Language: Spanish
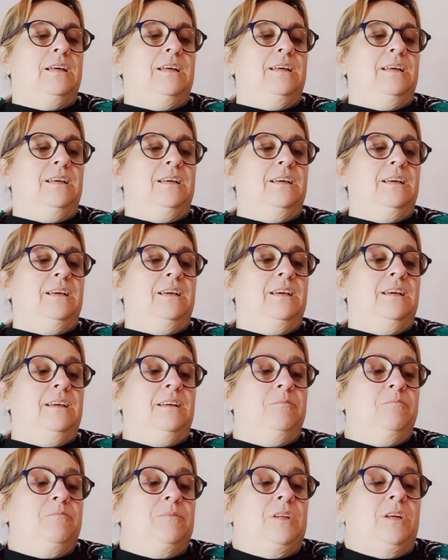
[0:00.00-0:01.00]

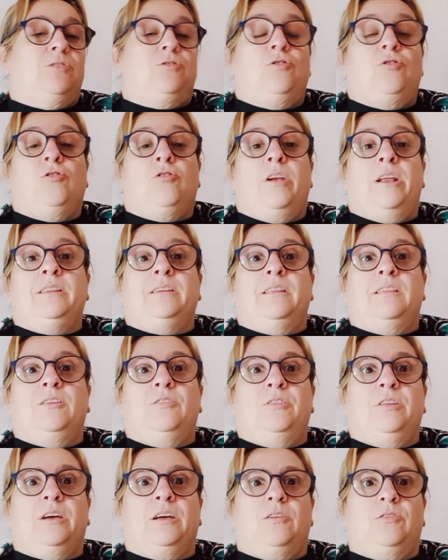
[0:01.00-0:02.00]
Y todo con la
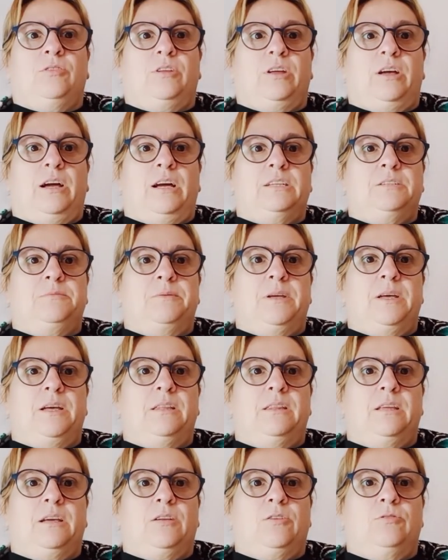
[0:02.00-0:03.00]
intención de que lo tengáis
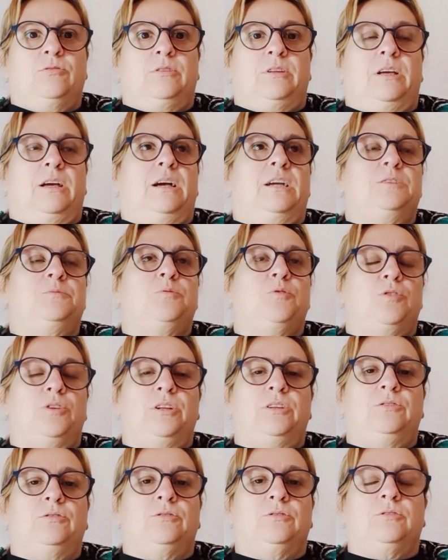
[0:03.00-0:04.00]
bien, de que lo tengáis
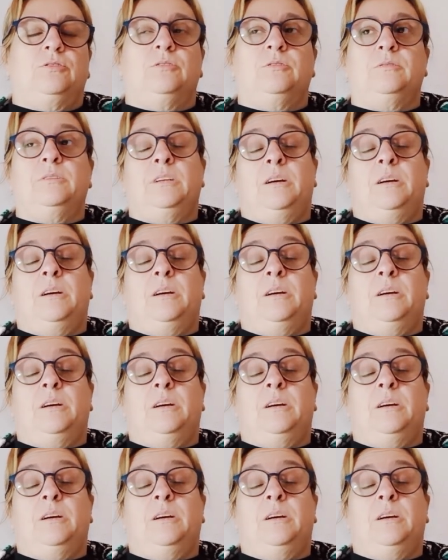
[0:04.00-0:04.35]
bonito, ¿no?